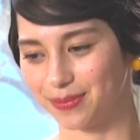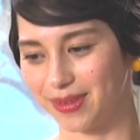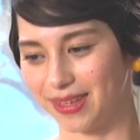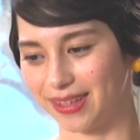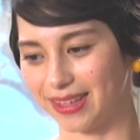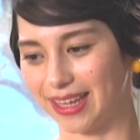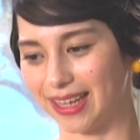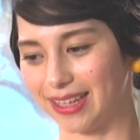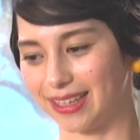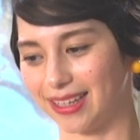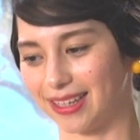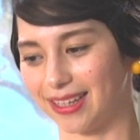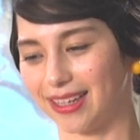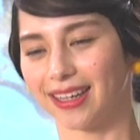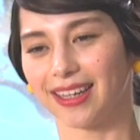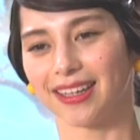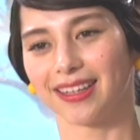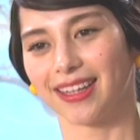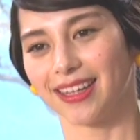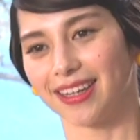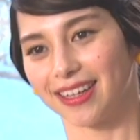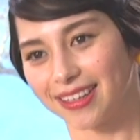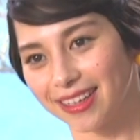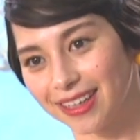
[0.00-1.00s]
見ていただ
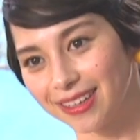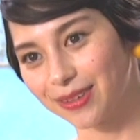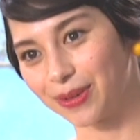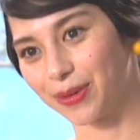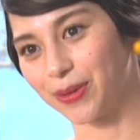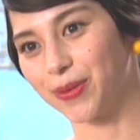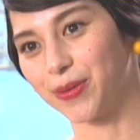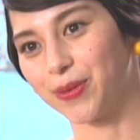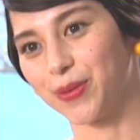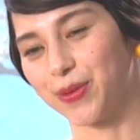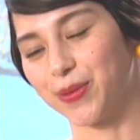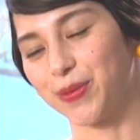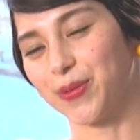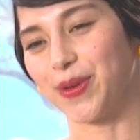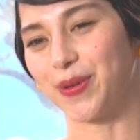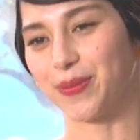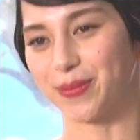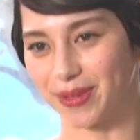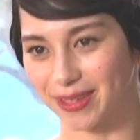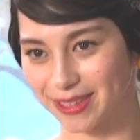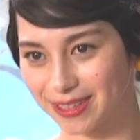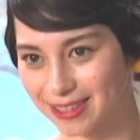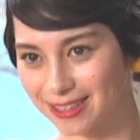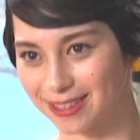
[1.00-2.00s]
けたらなと思い
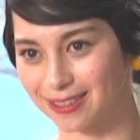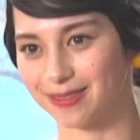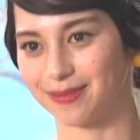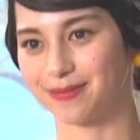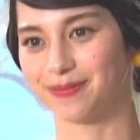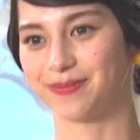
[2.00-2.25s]
ます。